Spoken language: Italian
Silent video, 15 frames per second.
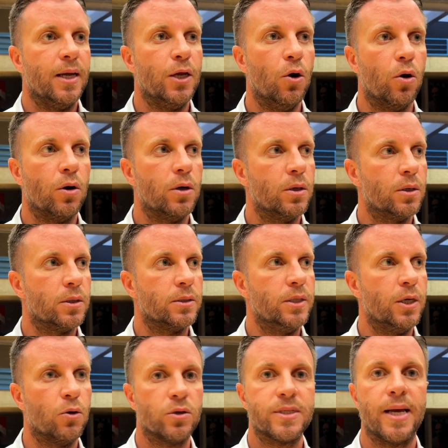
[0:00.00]
Io eh,
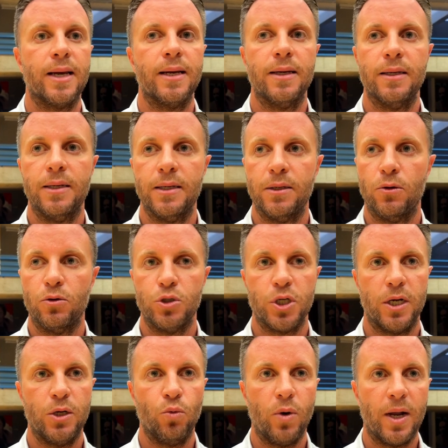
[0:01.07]
dico se eh, non
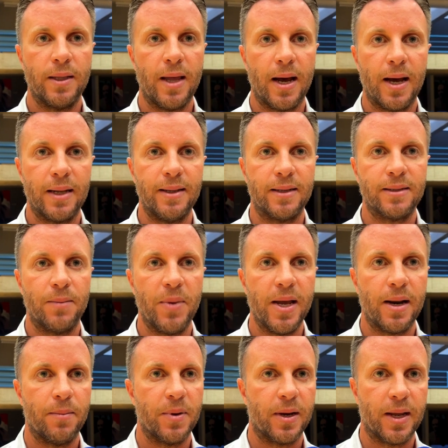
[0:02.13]
c'è nulla da, da
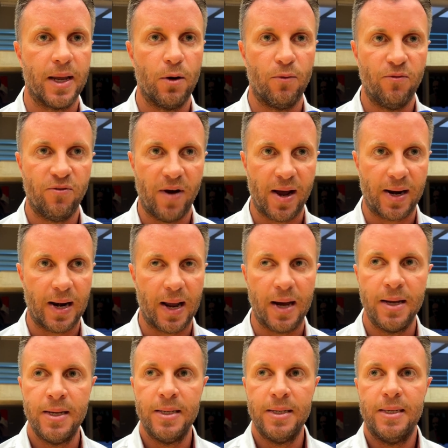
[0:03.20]
temere perché non
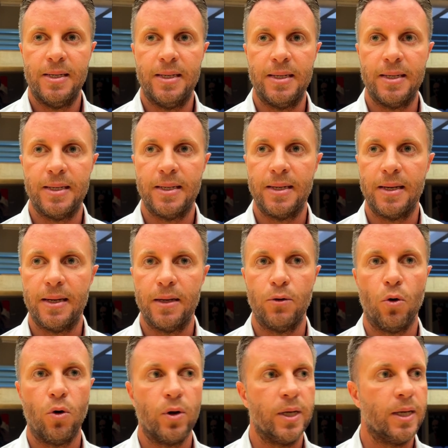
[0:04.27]
farla eh,
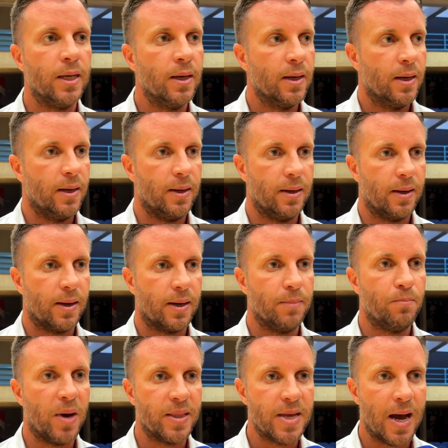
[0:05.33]
noi eh,
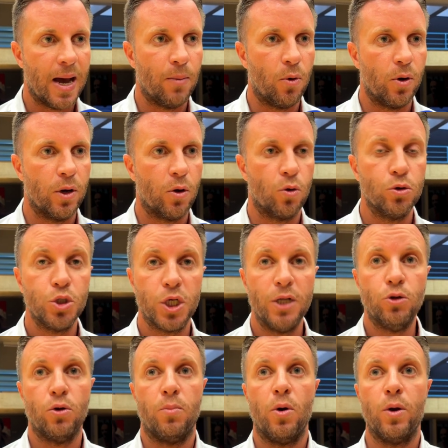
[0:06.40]
ribadiamo il
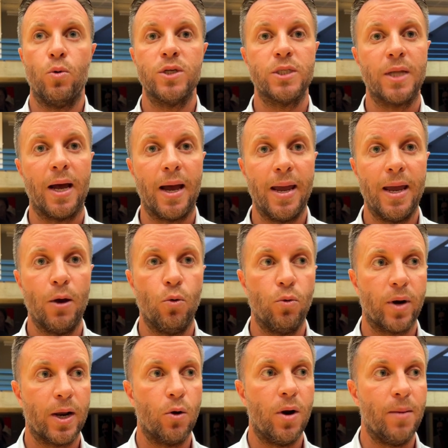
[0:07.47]
concetto, poi questo è
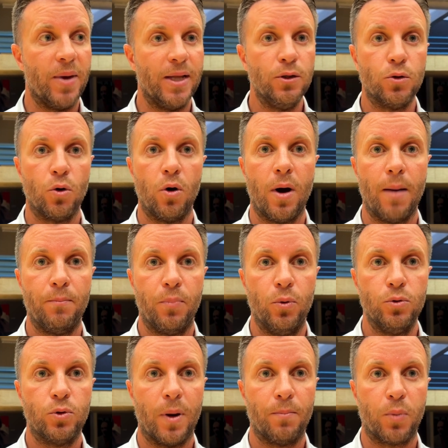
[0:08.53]
un regolamento
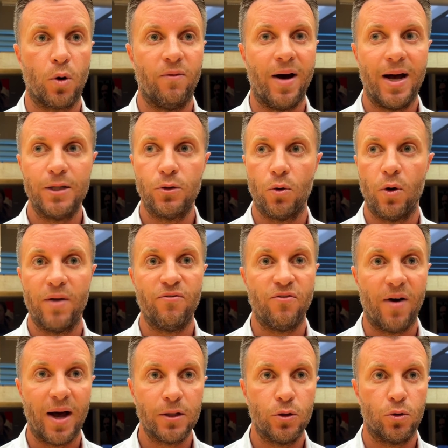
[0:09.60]
appunto approvato e
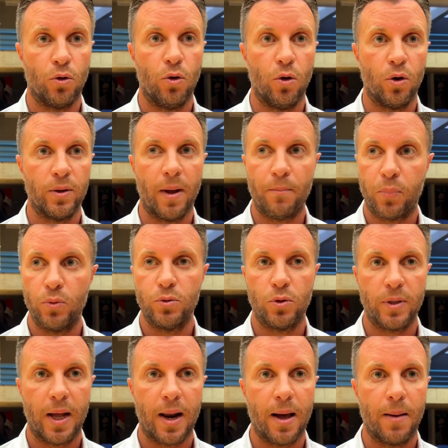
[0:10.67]
fatto
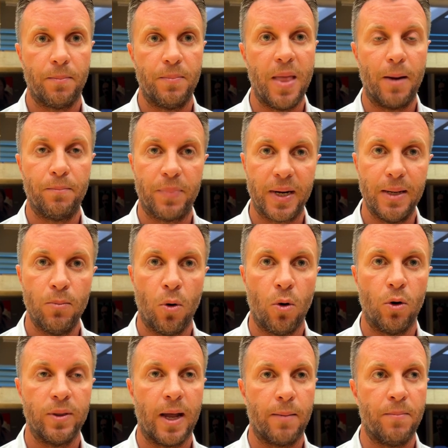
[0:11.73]
appunto dalla, dal
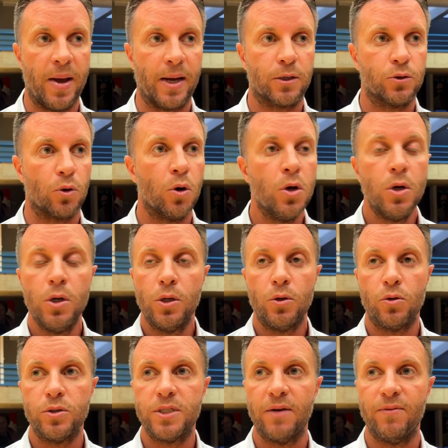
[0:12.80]
primo d'Alberto.
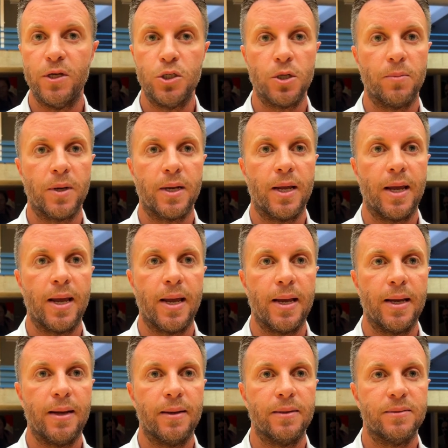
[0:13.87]
Non si evince
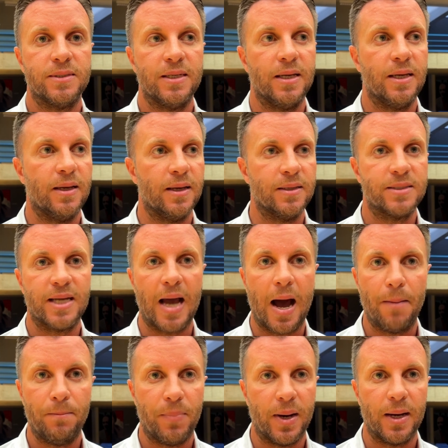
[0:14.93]
perché si
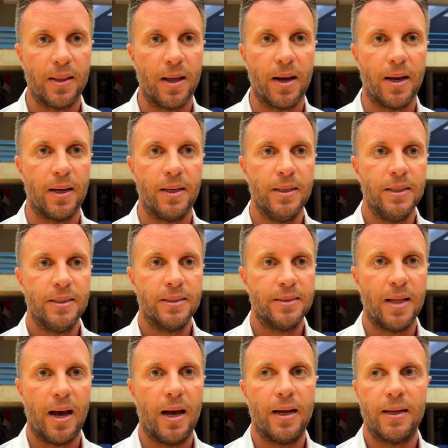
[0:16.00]
scappa da,
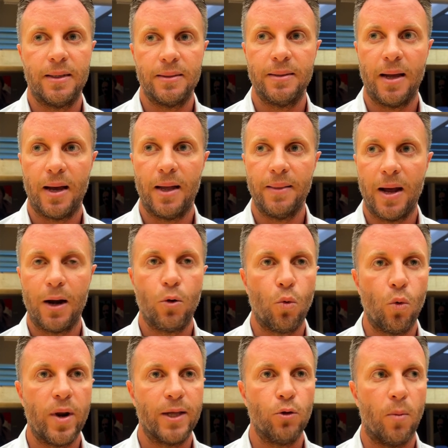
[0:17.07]
da, da, da,
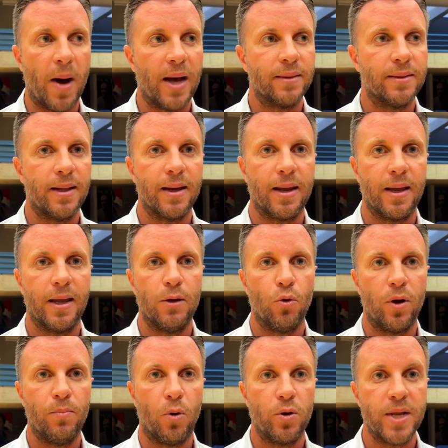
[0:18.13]
alcune domande che
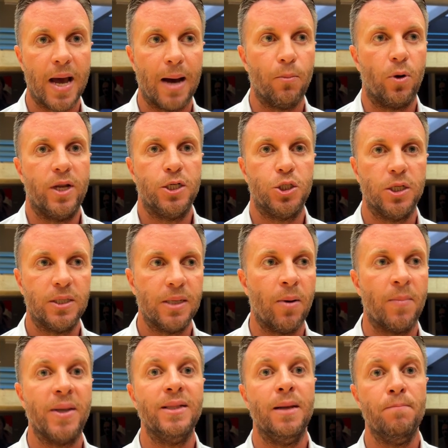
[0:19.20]
noi poniamo
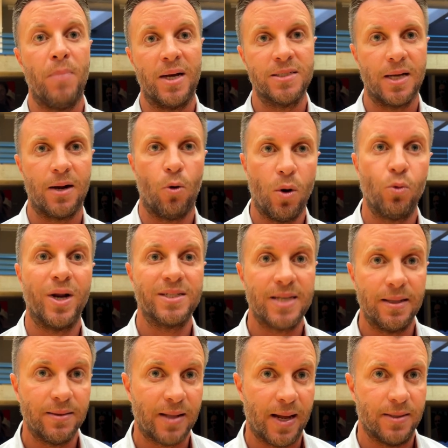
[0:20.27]
legittimamente in base a una
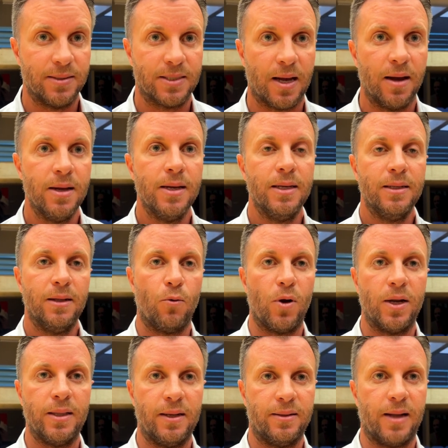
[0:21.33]
sentenza,
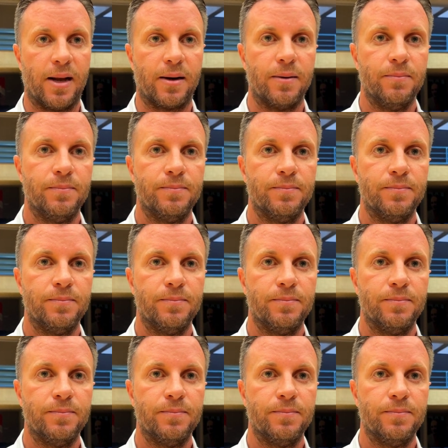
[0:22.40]
quella del TAR.